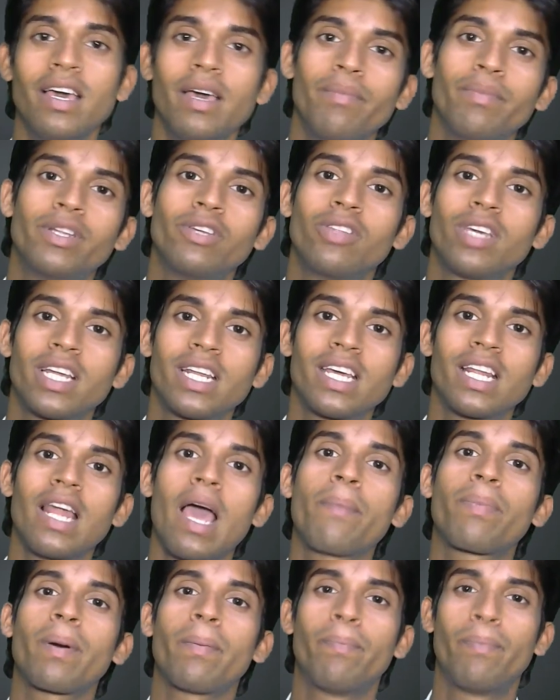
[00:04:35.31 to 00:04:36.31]
वीडियो देखने के लिए
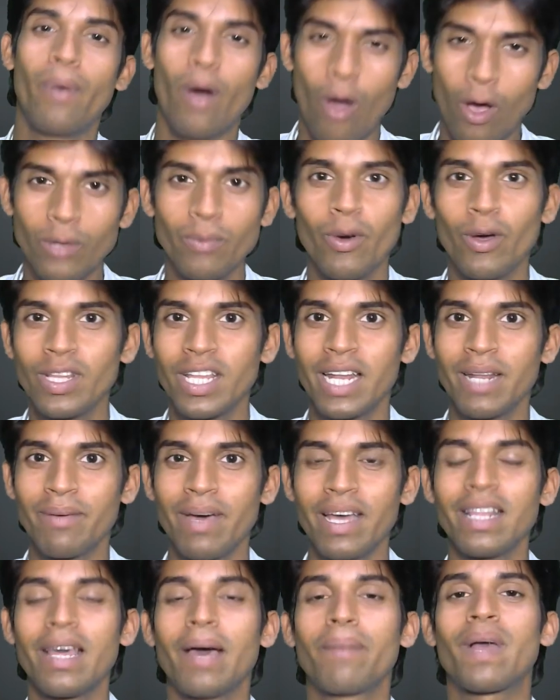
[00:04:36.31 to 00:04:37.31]
आपका बहुत बहुत
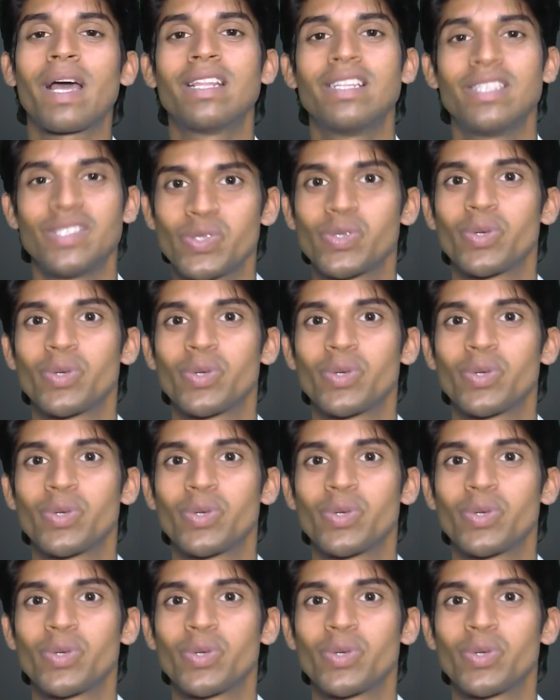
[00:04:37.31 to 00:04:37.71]
धन्यवाद आपका दिन शुभ